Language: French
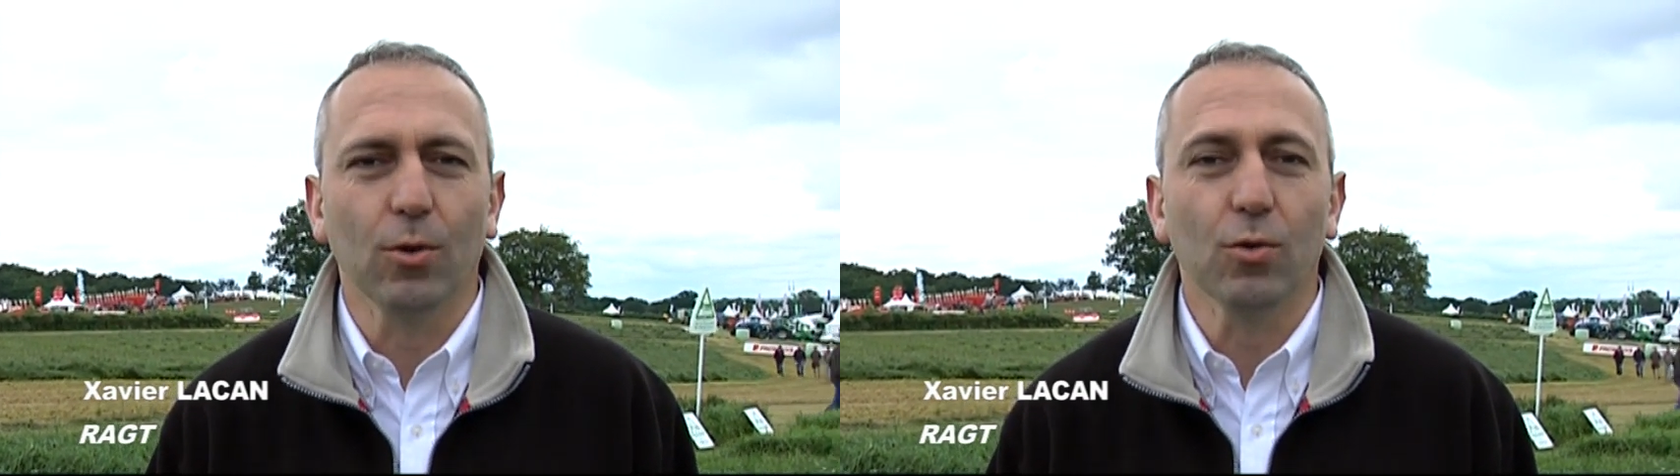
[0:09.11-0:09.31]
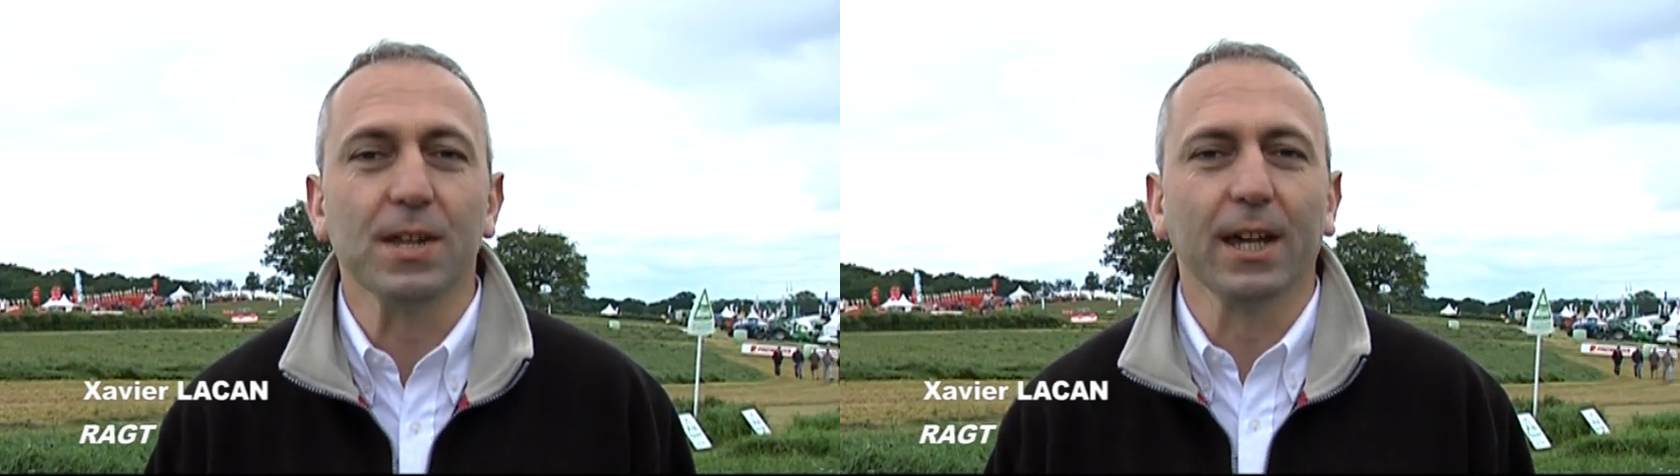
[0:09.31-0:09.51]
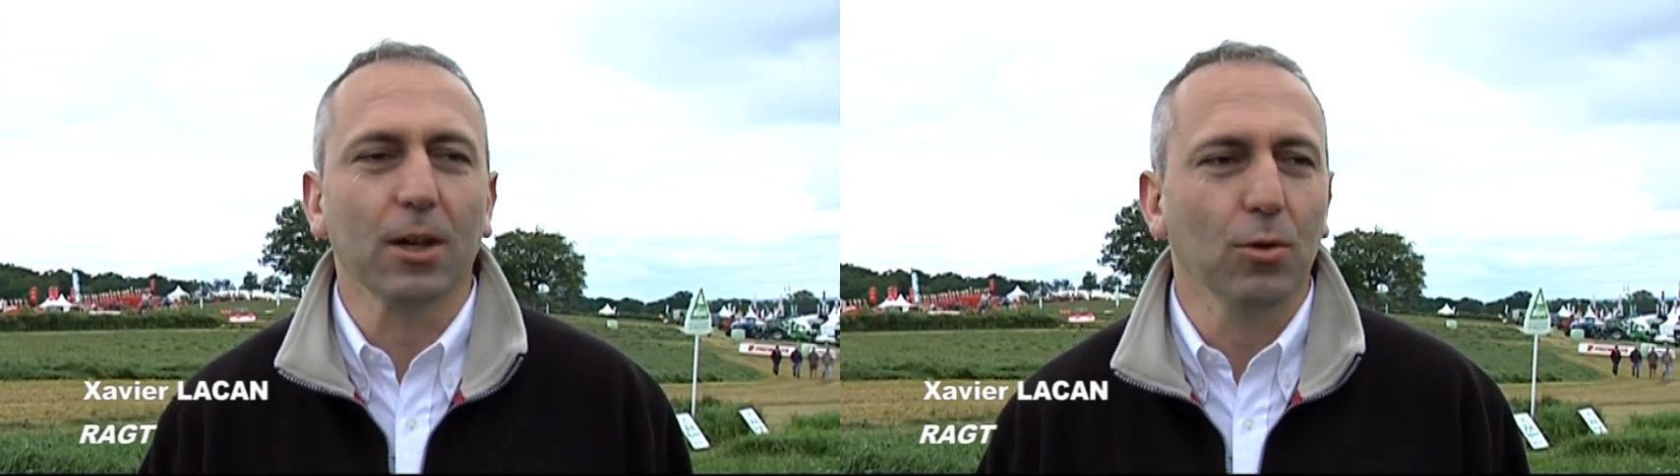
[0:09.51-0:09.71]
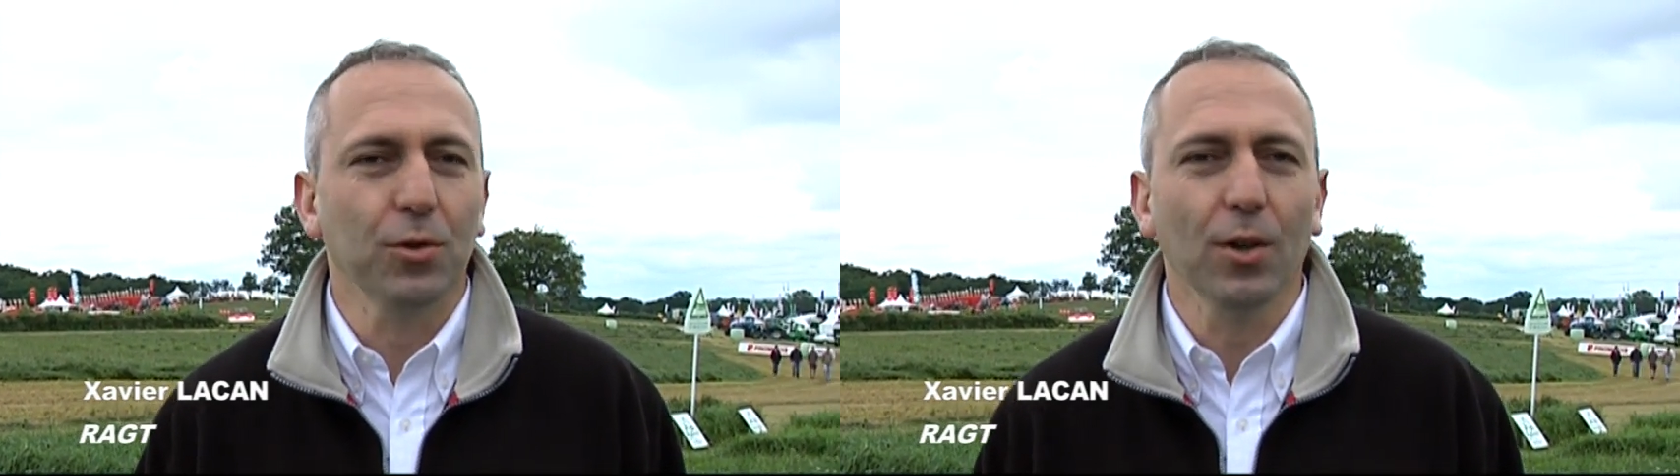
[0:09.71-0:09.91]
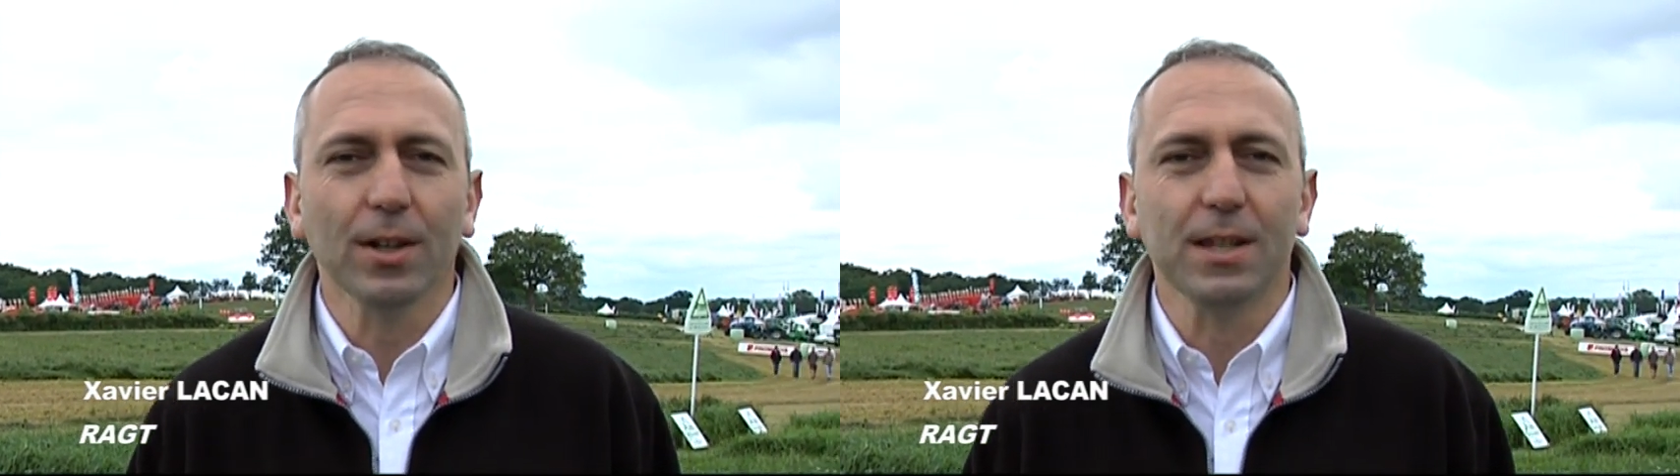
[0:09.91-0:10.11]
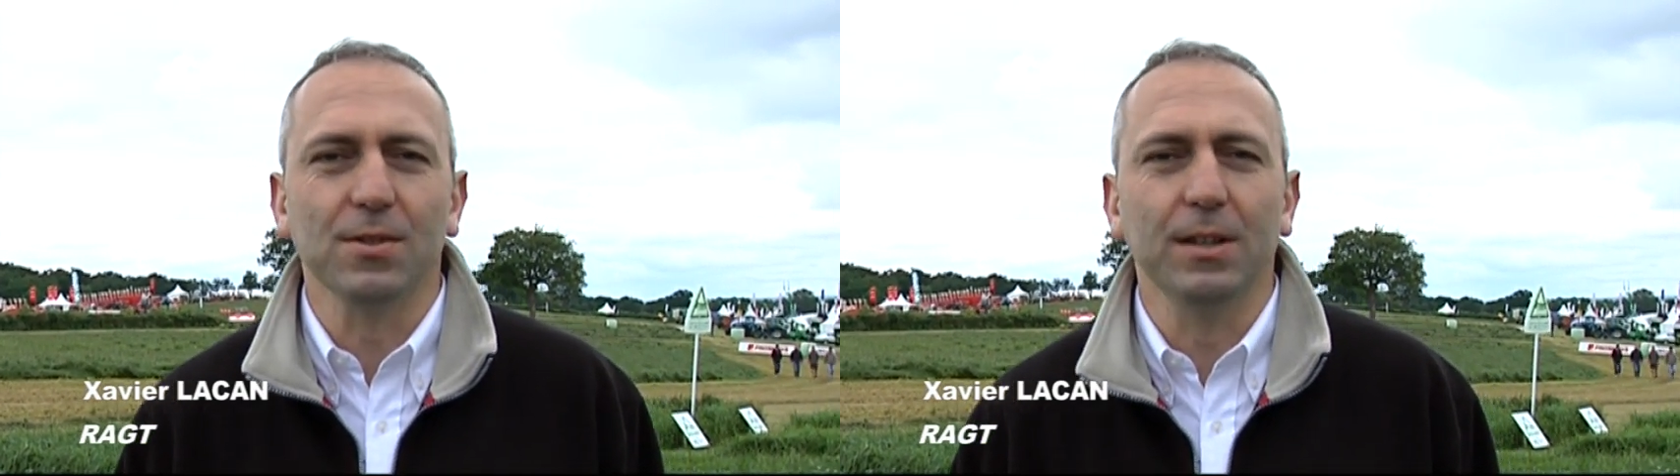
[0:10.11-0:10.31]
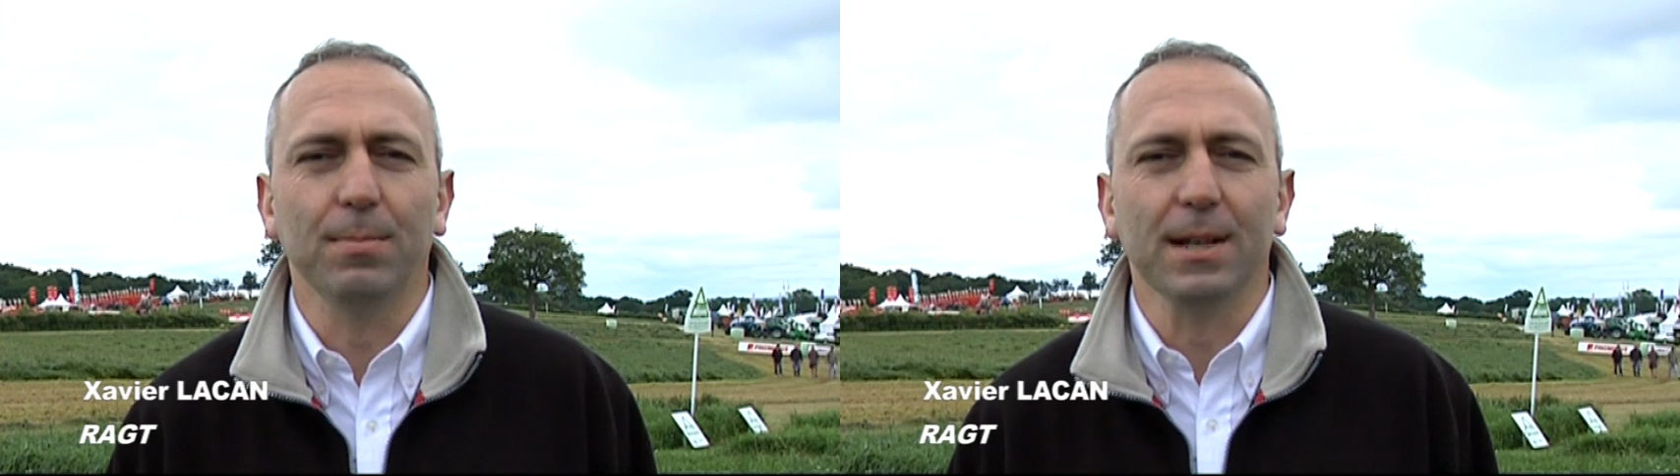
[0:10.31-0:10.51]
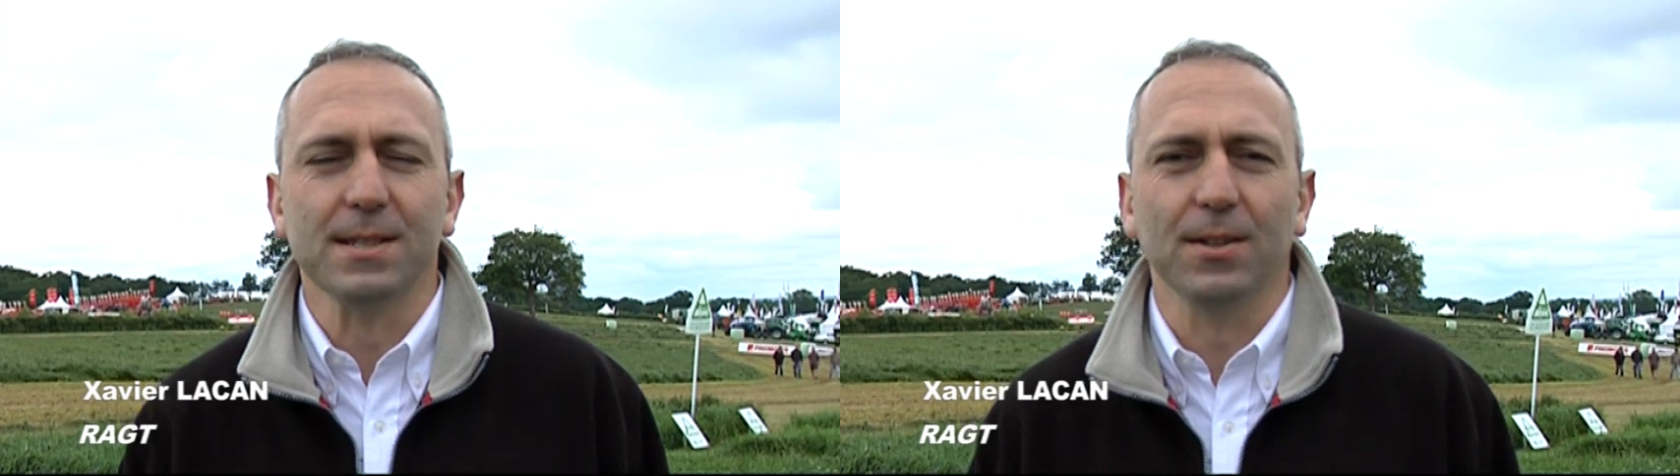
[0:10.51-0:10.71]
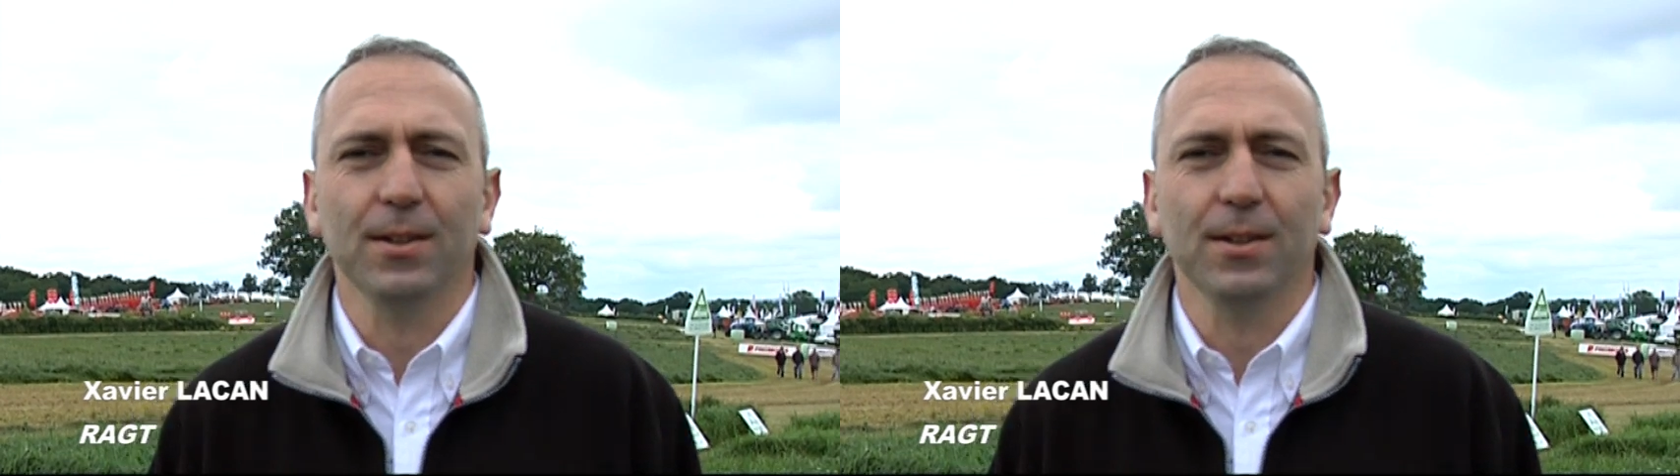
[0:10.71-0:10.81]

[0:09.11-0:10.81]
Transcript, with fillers: aux agriculteurs qui se déplacent